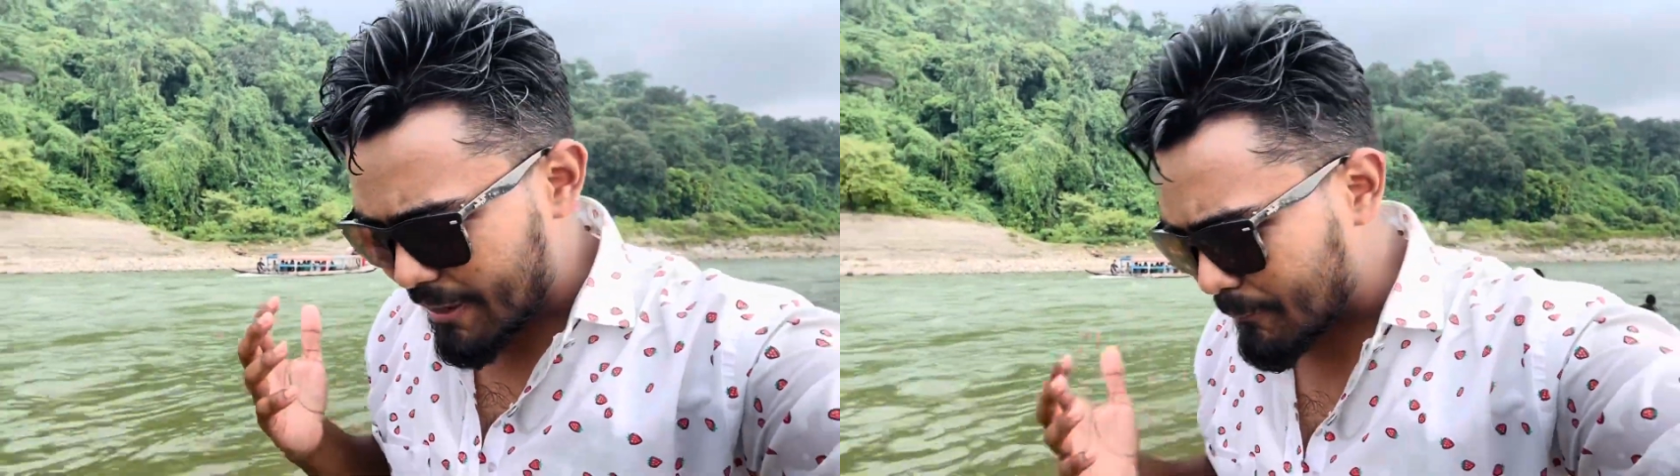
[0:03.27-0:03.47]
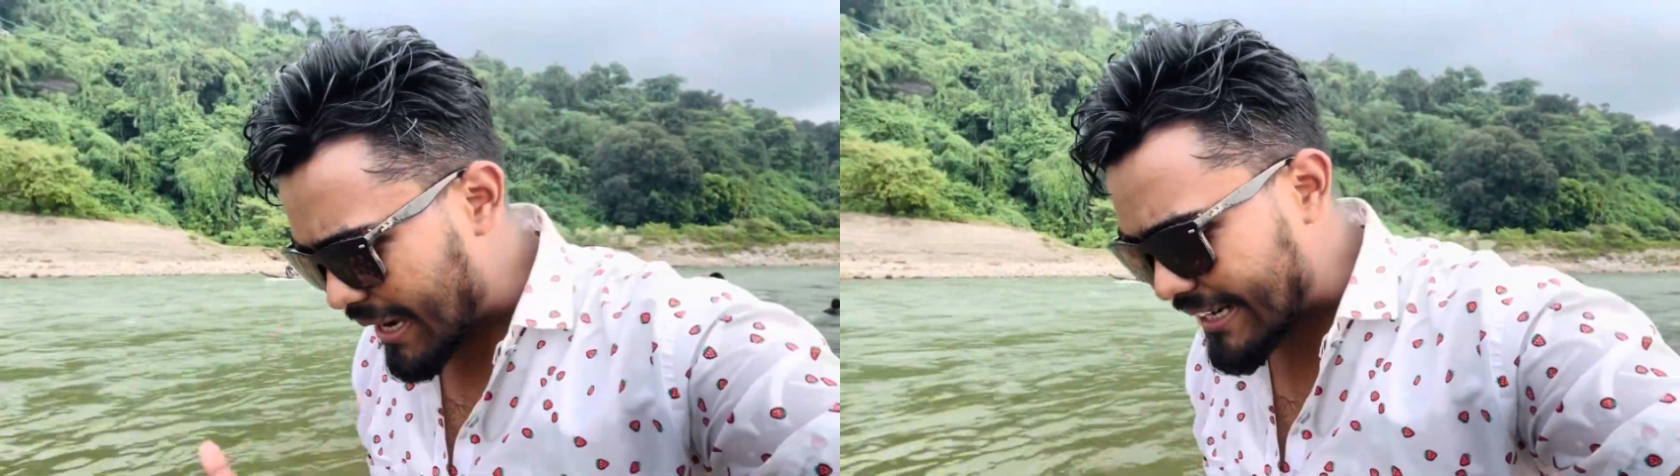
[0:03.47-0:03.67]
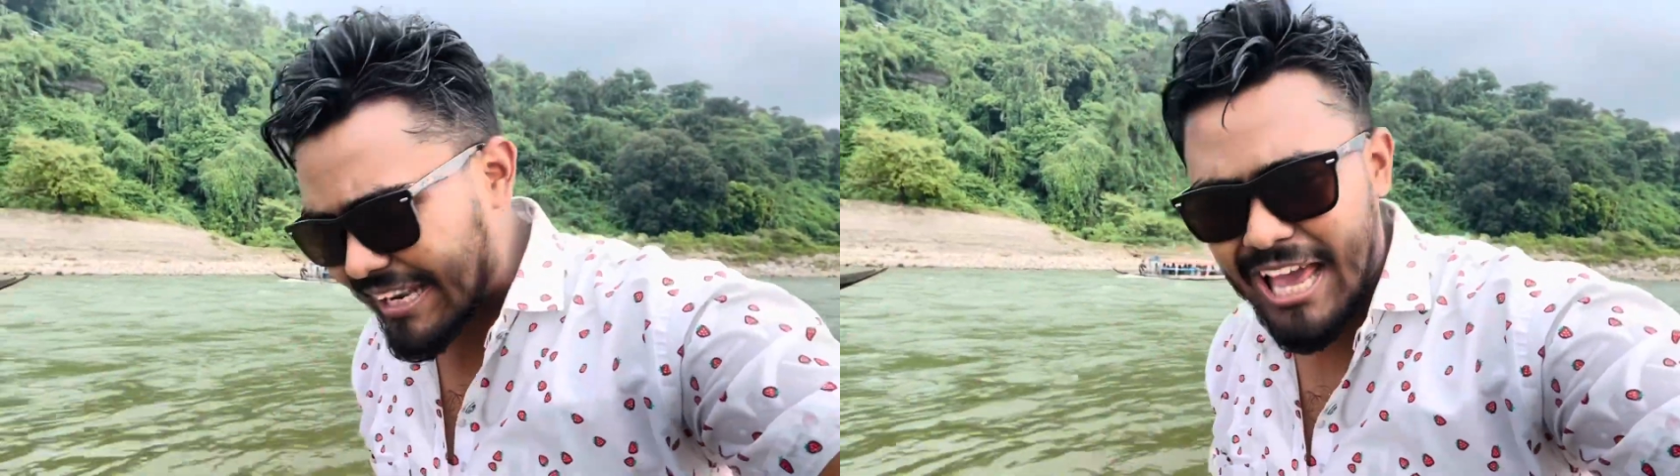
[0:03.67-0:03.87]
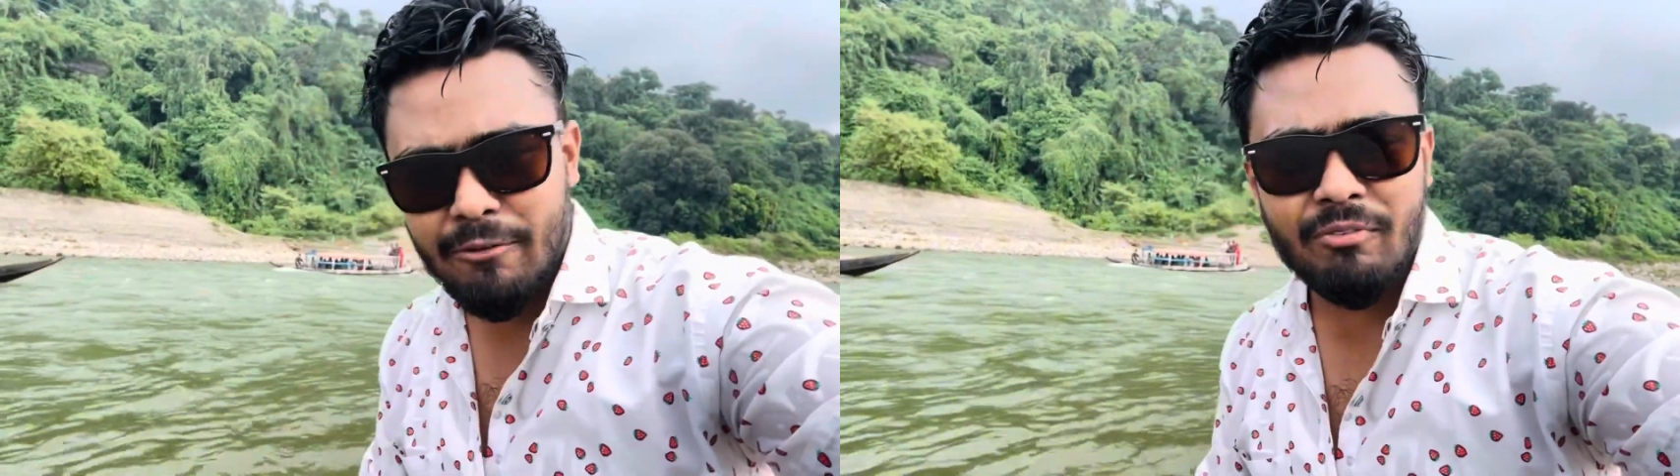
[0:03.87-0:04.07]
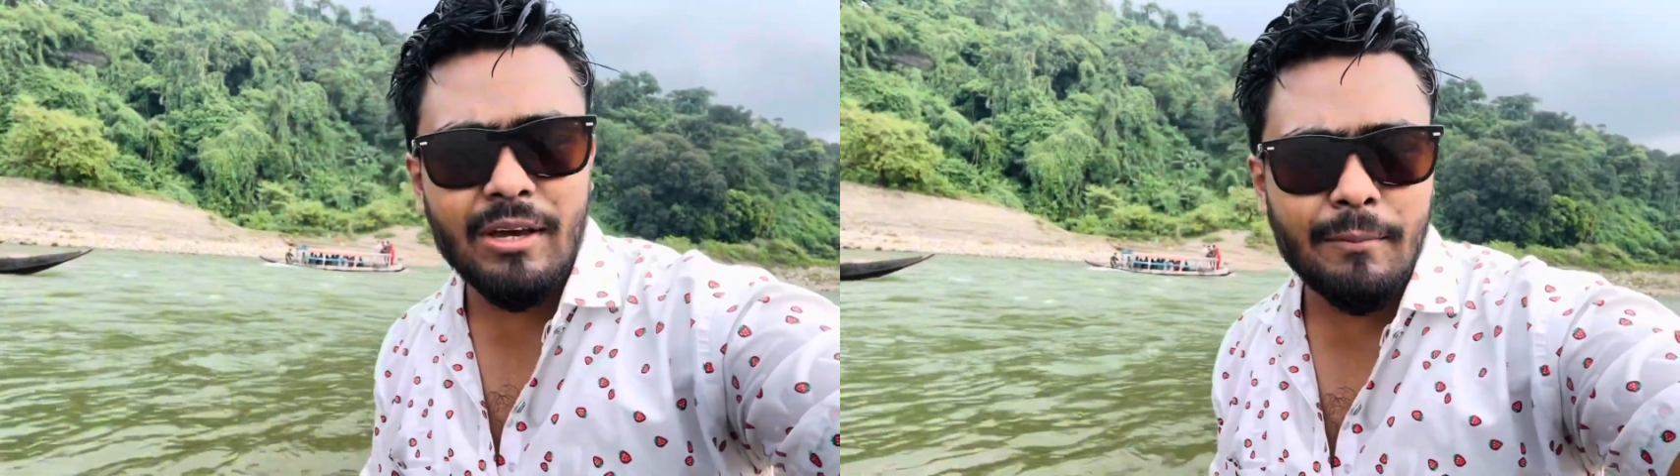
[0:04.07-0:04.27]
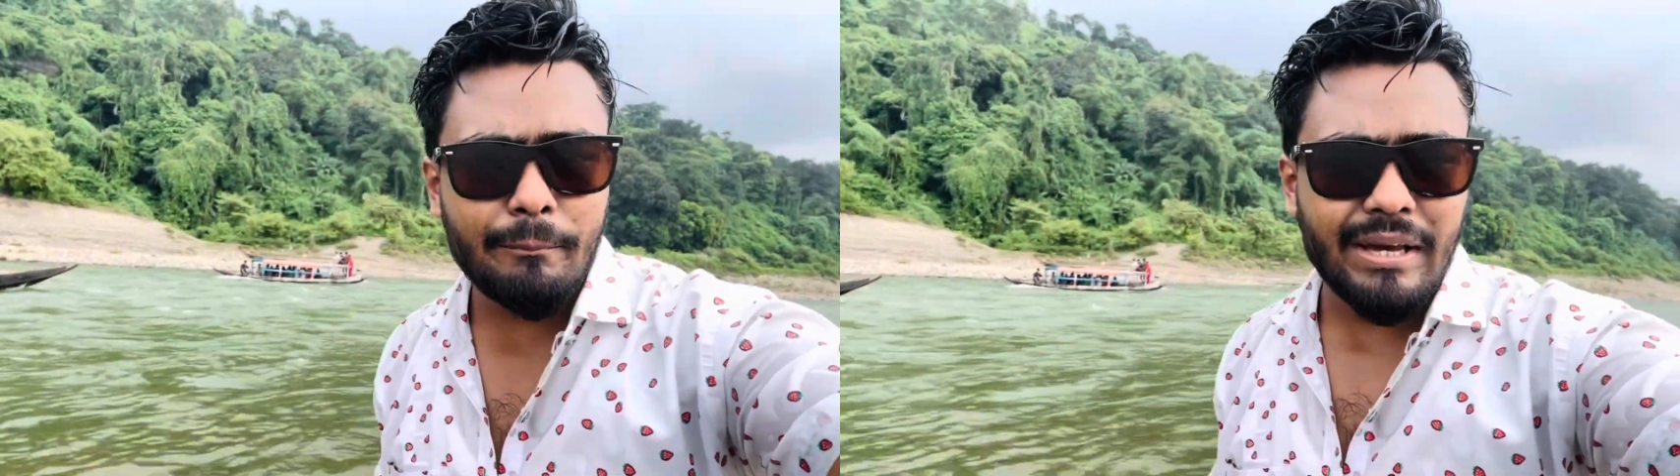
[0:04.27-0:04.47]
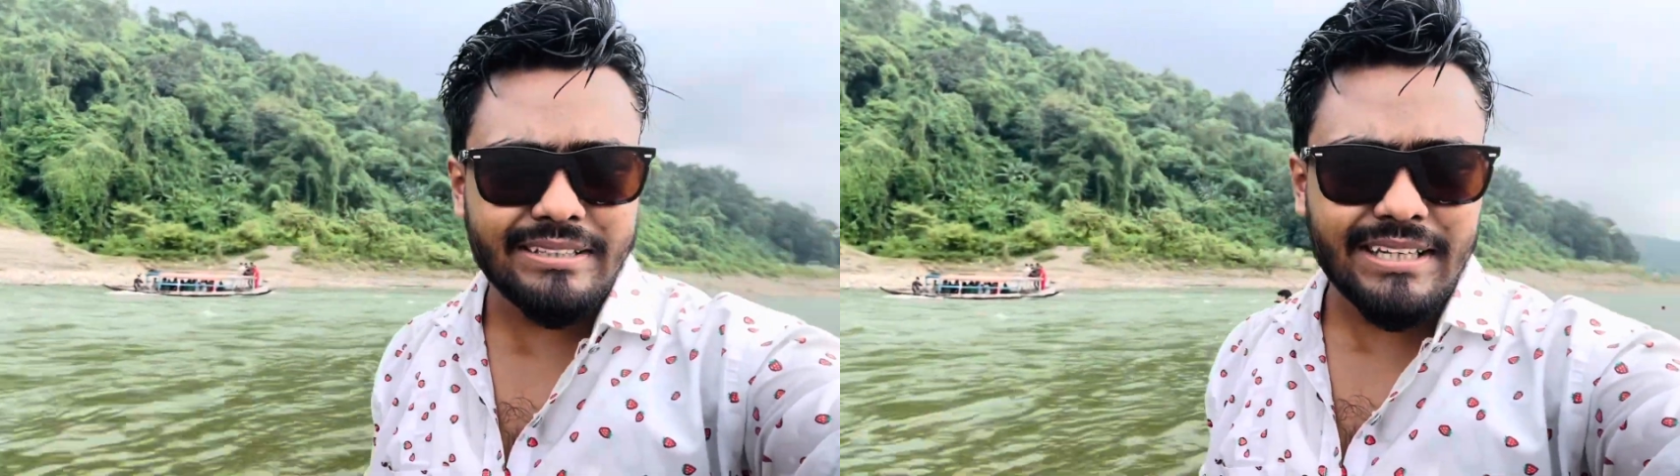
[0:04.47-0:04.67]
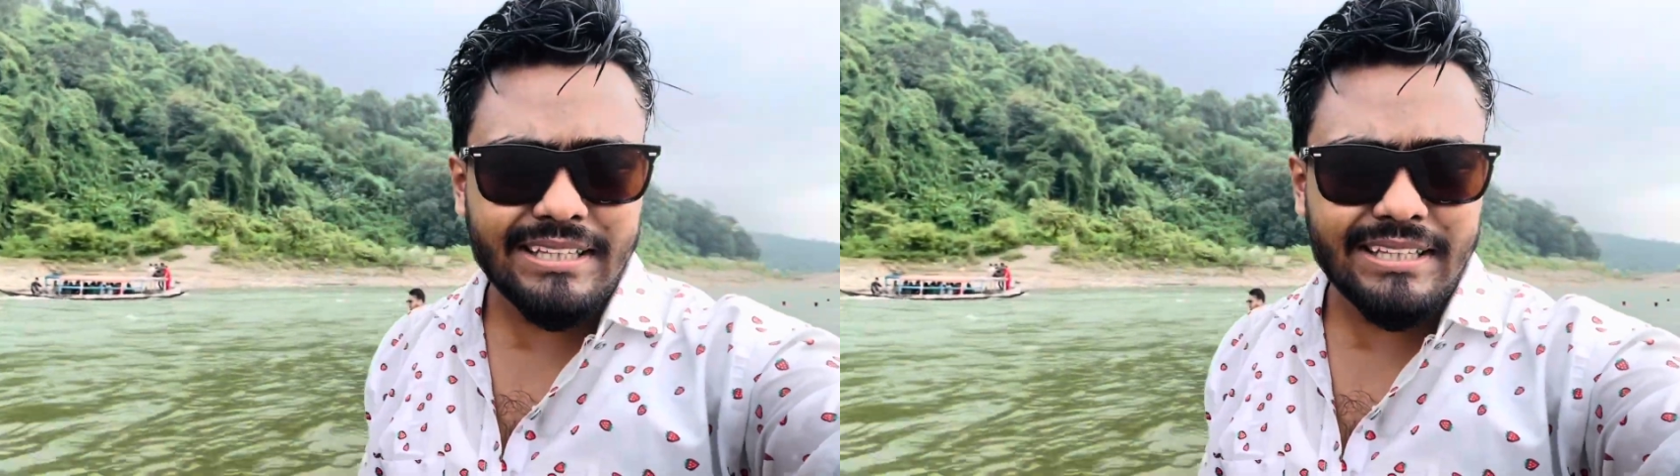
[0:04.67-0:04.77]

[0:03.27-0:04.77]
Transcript: ভাই লাইফে বেঁচে